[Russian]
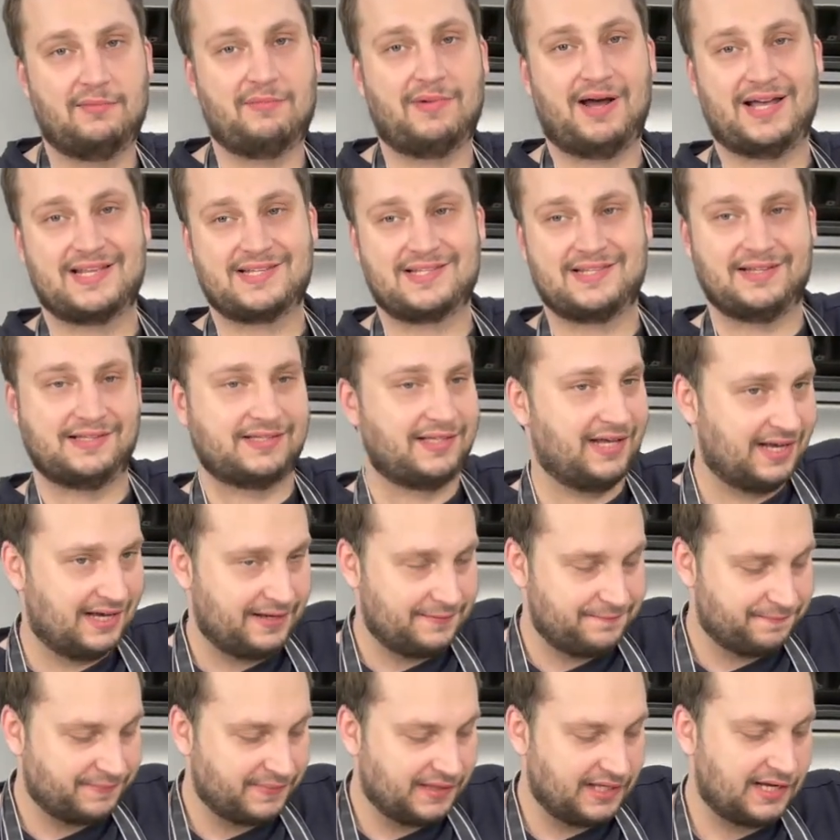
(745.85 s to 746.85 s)
масло, да.
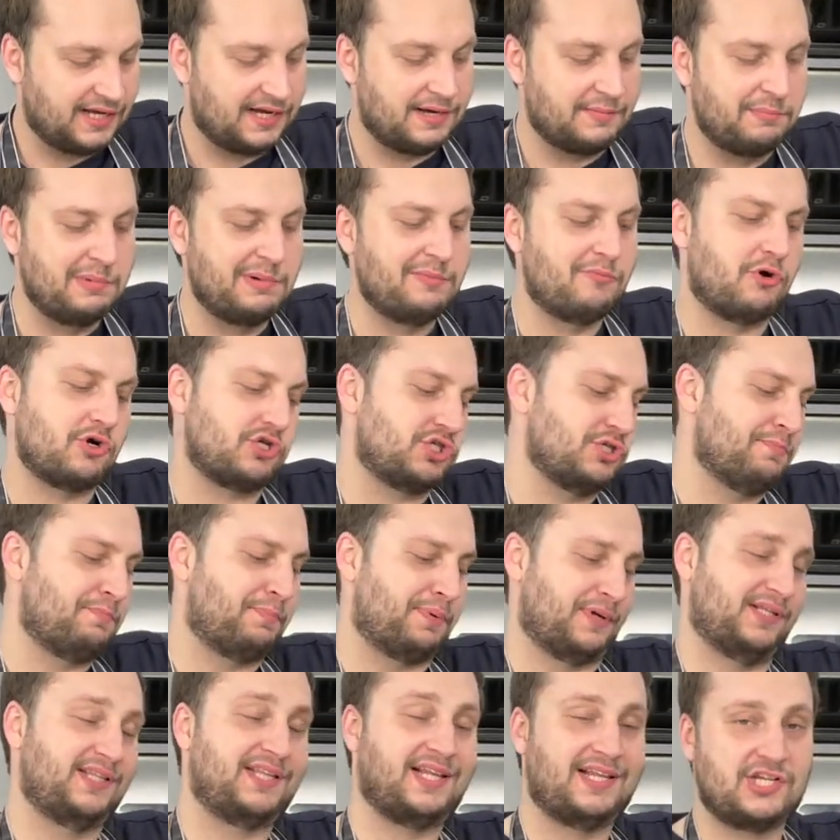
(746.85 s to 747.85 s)
Э, мы можем
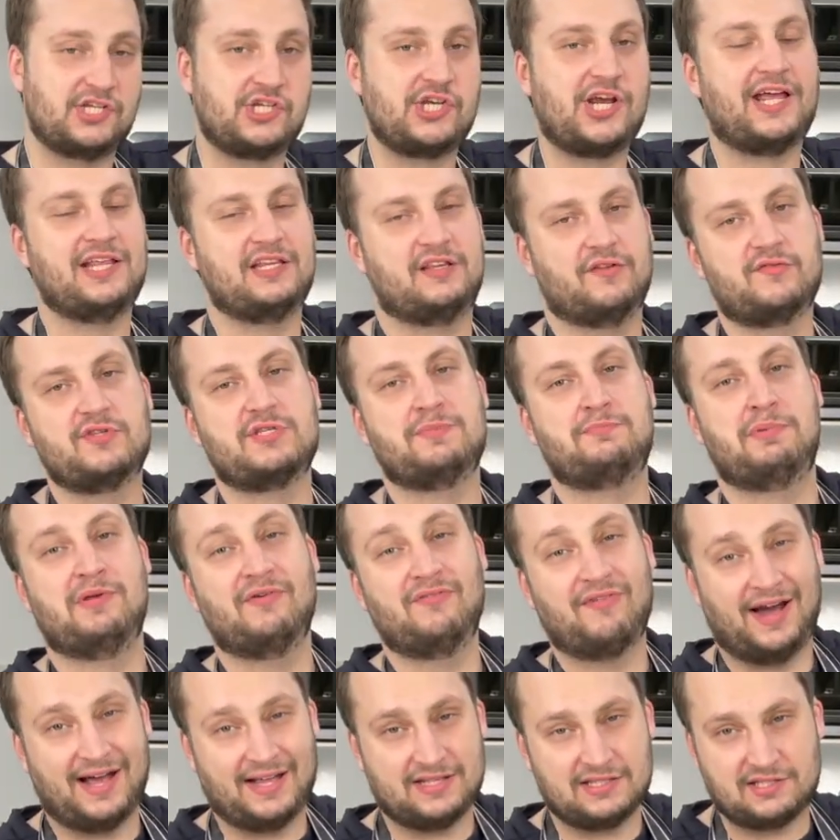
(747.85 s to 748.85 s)
продолжать
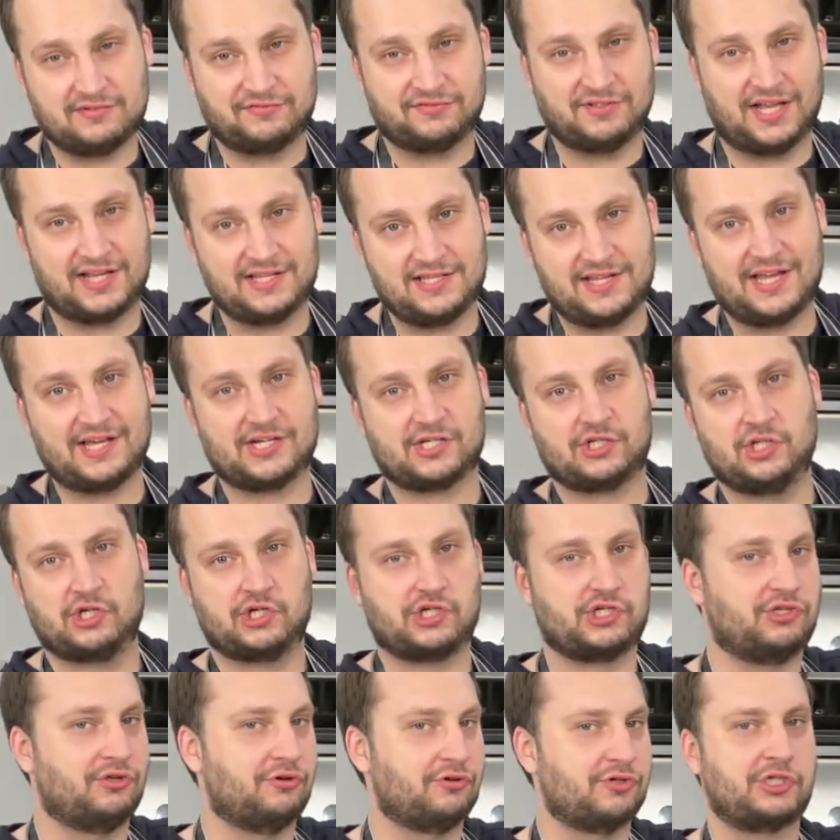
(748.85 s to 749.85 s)
взбивать в надежде,
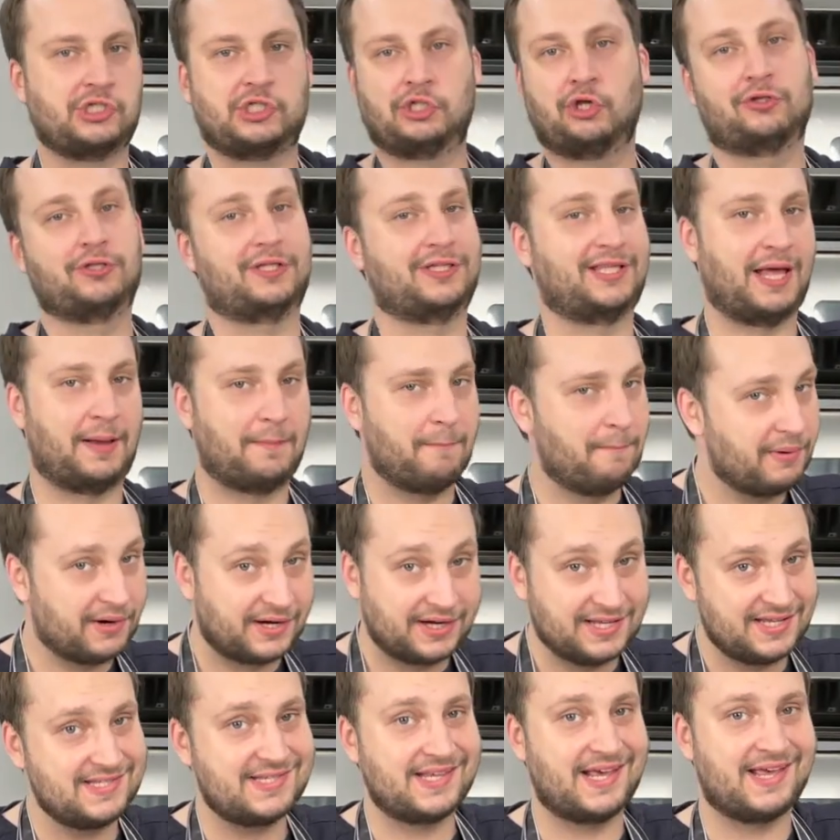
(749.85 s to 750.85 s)
что что-то там
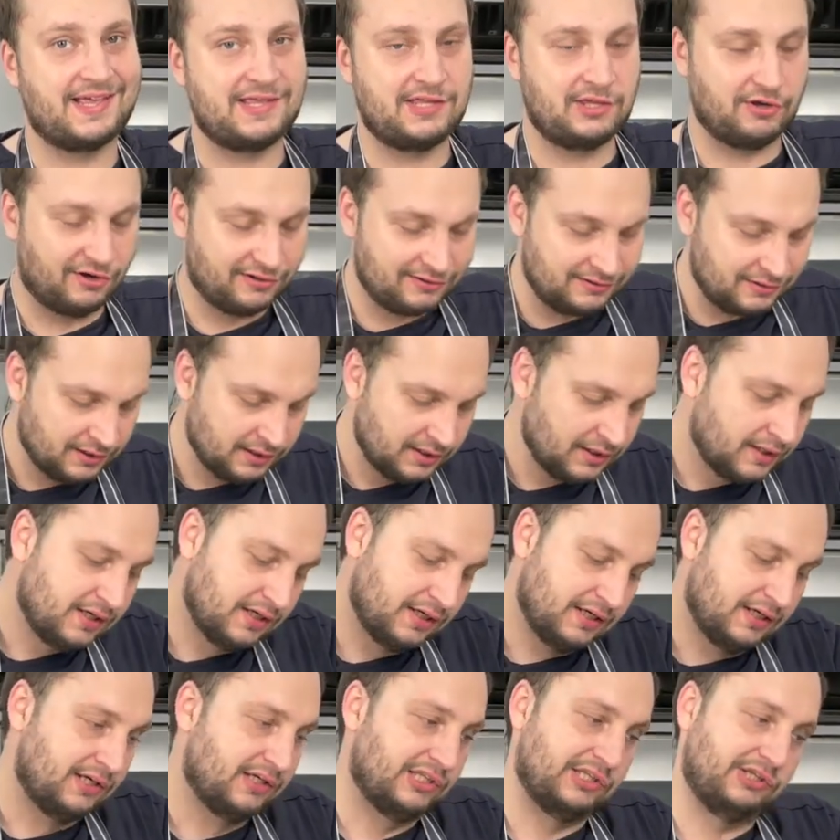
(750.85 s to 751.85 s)
произойдет –
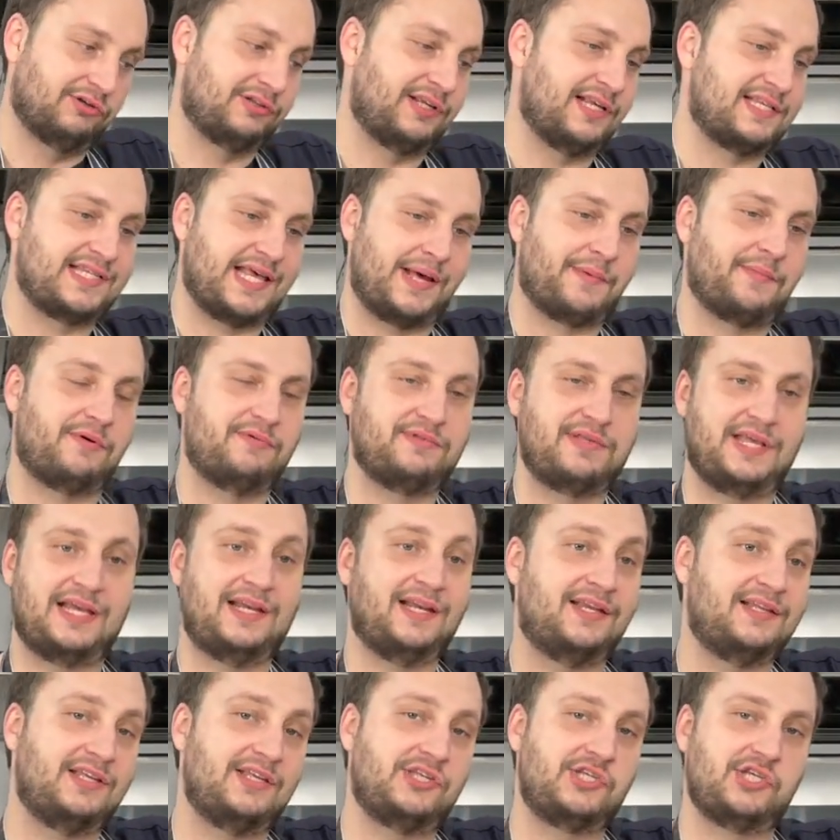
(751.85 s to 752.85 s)
но на самом
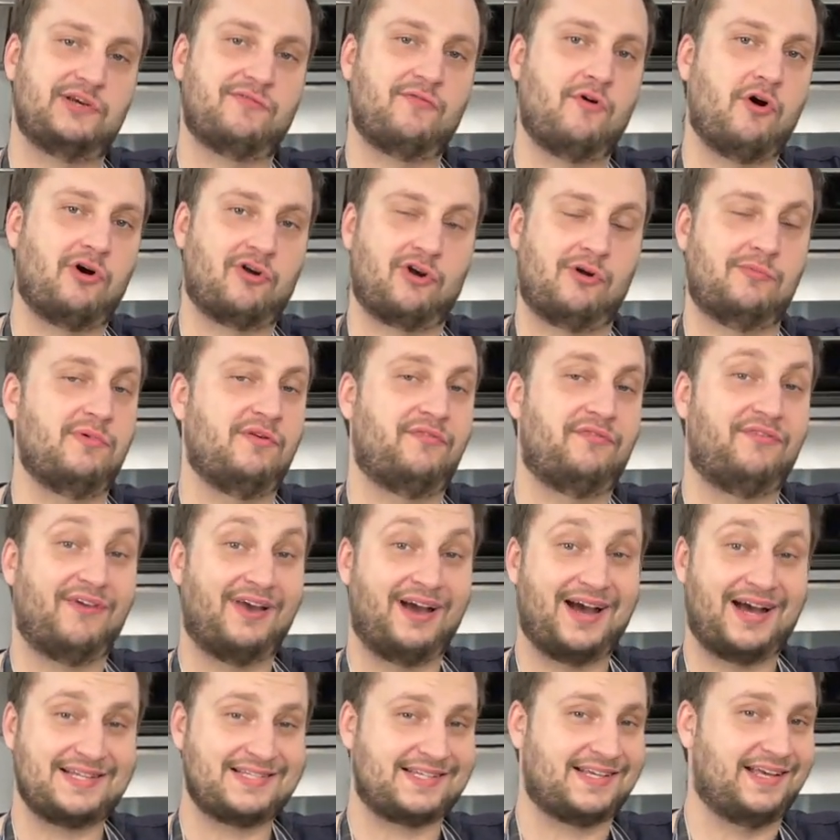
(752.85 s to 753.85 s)
деле ничего кроме
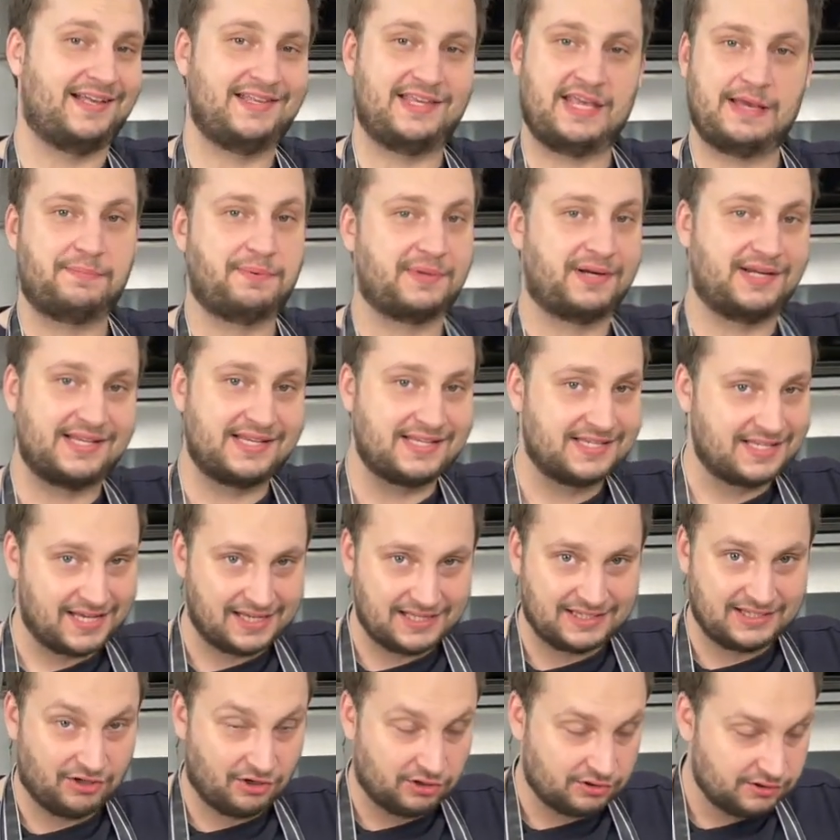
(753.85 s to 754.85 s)
фиаско не
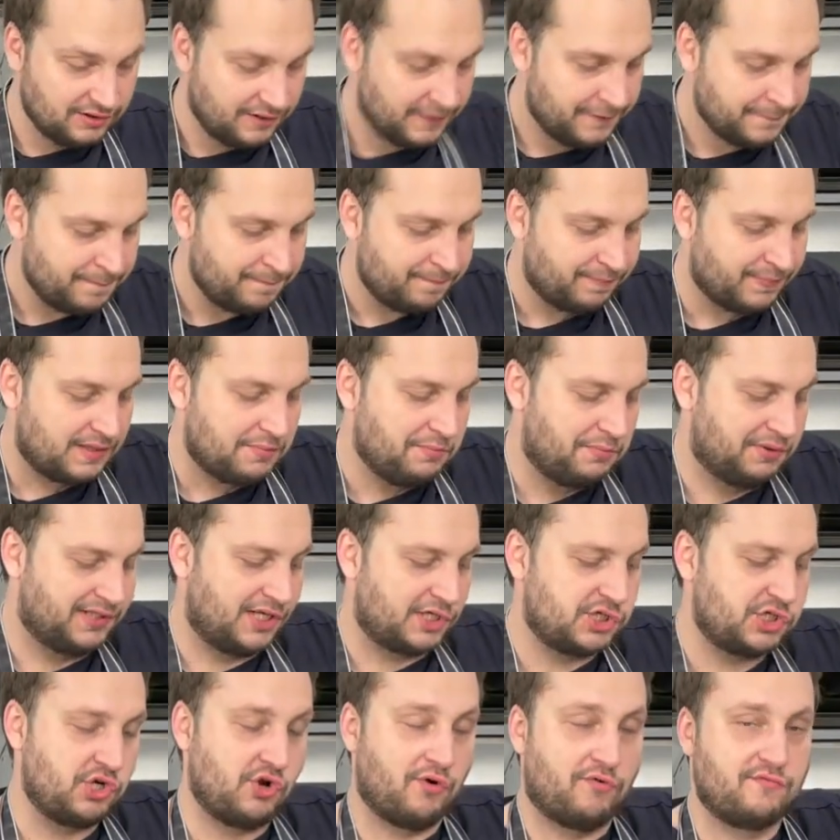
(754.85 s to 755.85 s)
произойдет. Мы
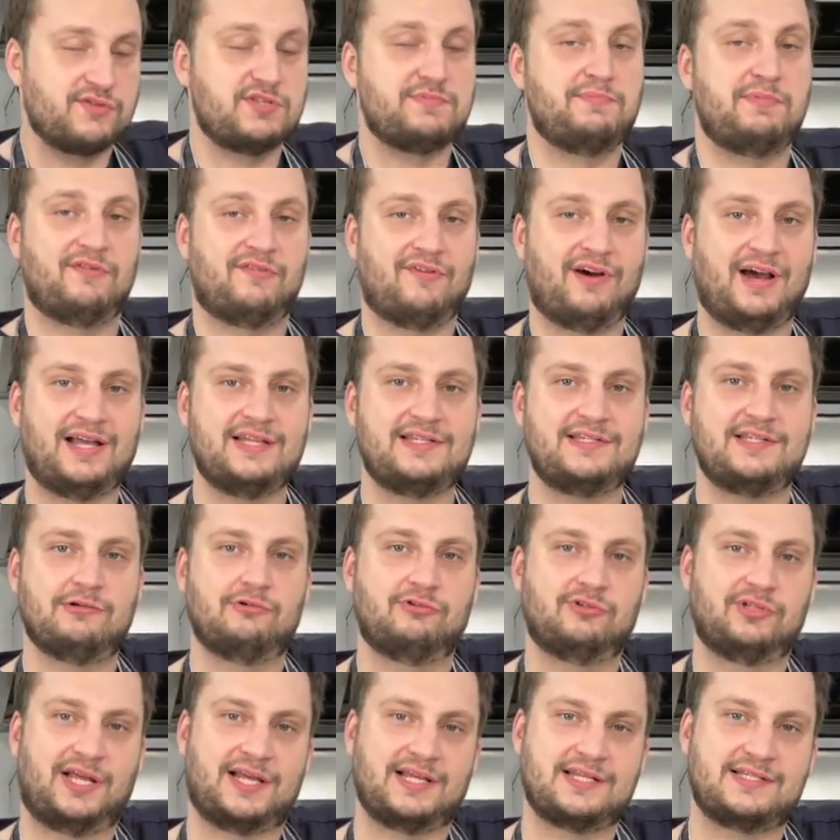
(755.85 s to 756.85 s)
начнем взбивать, и у
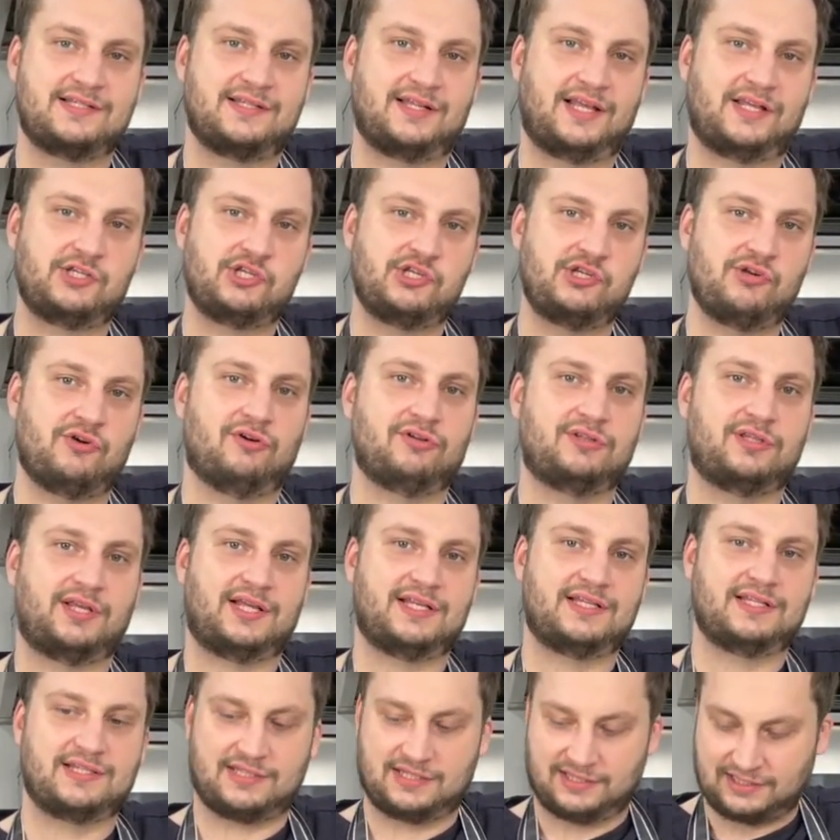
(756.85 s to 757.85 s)
нас начнет
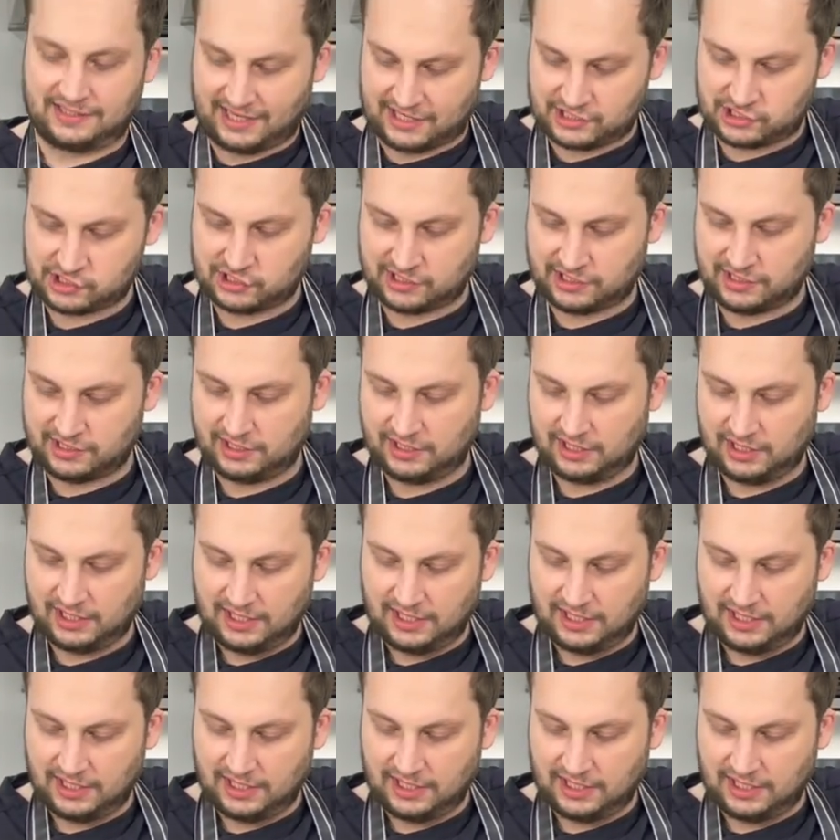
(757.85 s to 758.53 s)
от нашей